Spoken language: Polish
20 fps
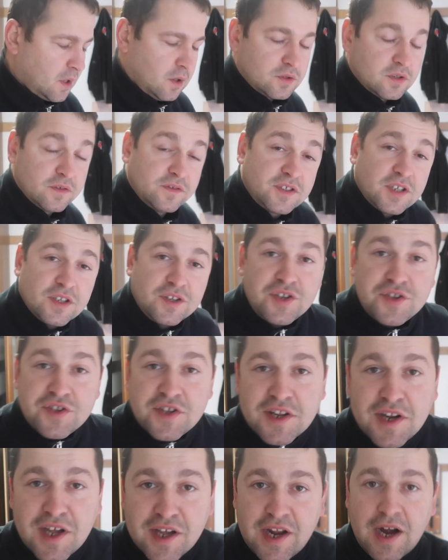Oczywiście nic
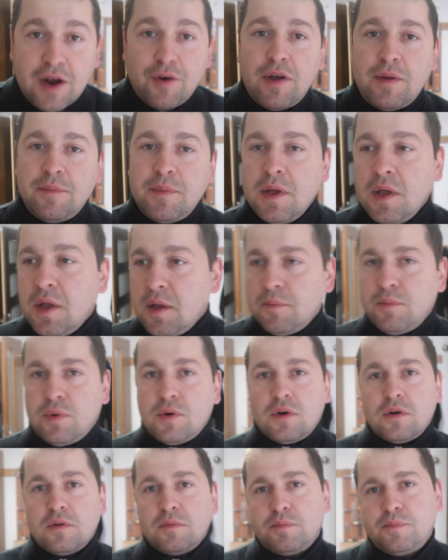nie nagrałem,
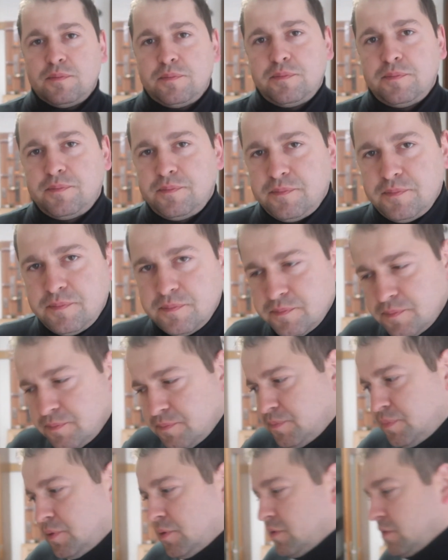bo,
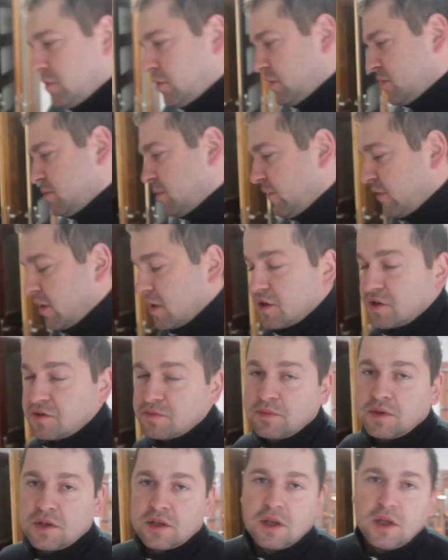
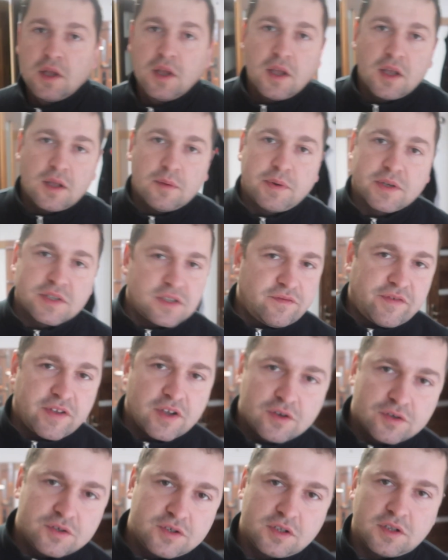porozmawialiśmy rozmawialiśmy chyba z
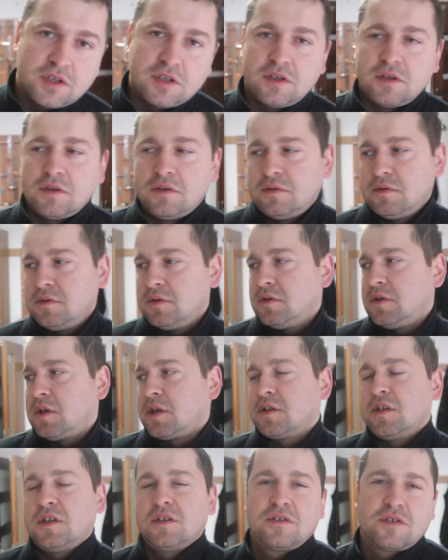dwie godziny,
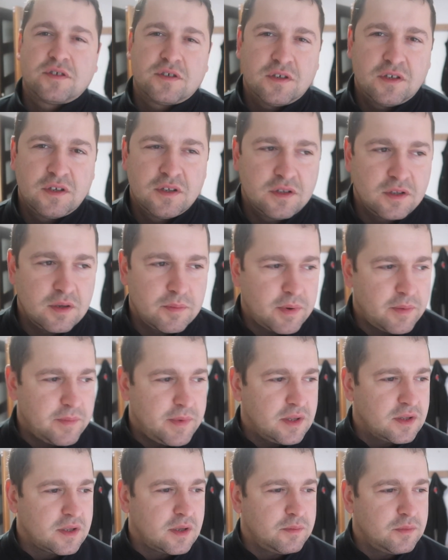jak nie trzy, nie
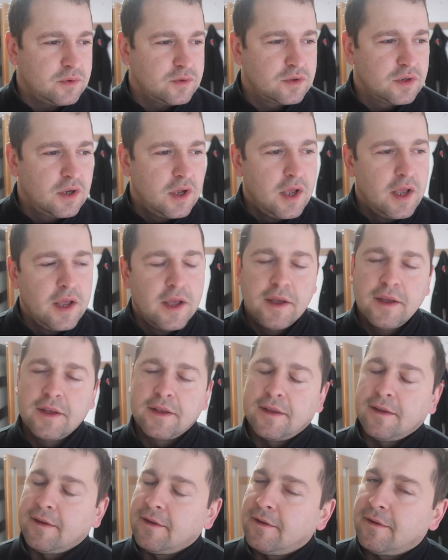pamiętam już.
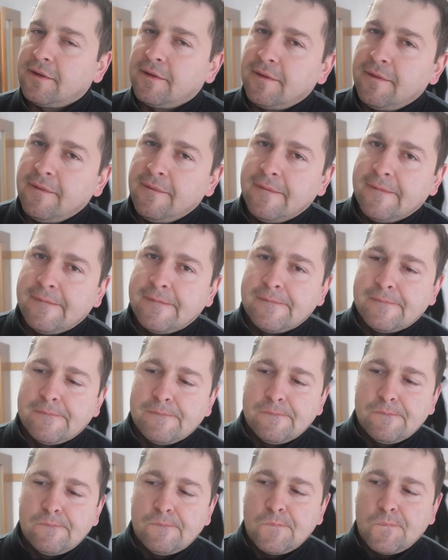I
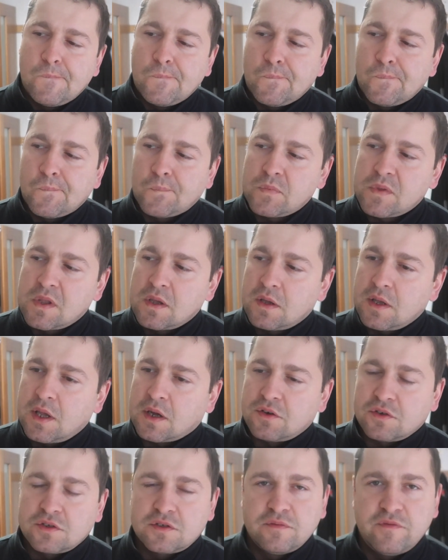
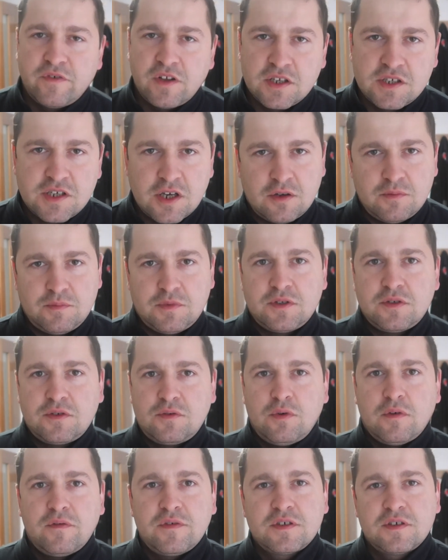jakoś wyleciało mi z
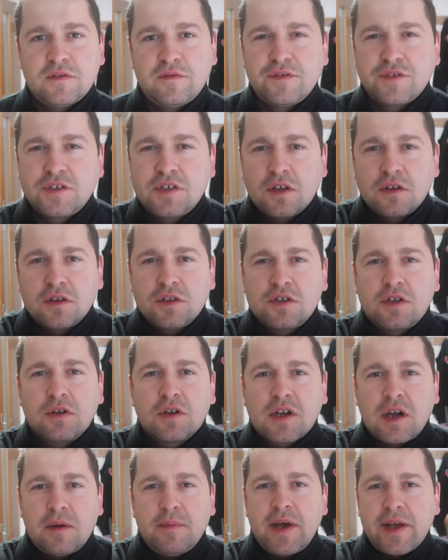głowy, żeby wyciągnąć
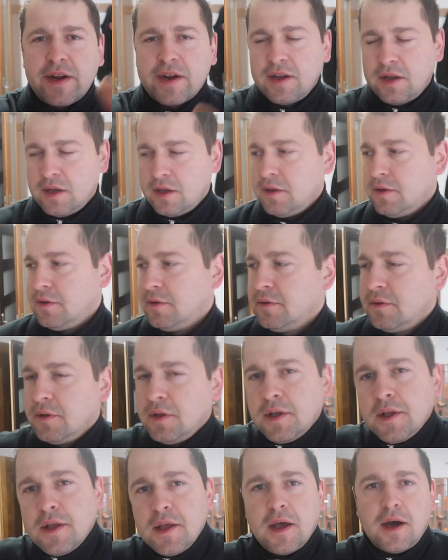tą kamerę.
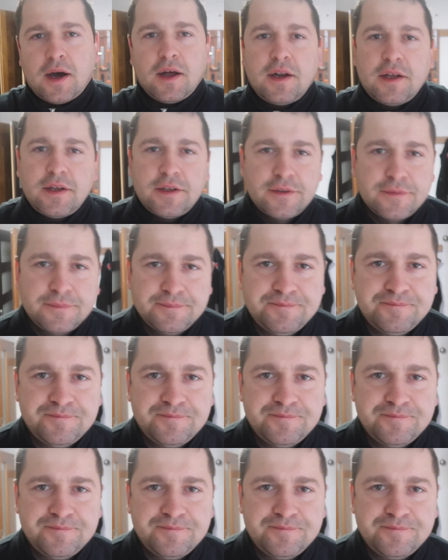Ale,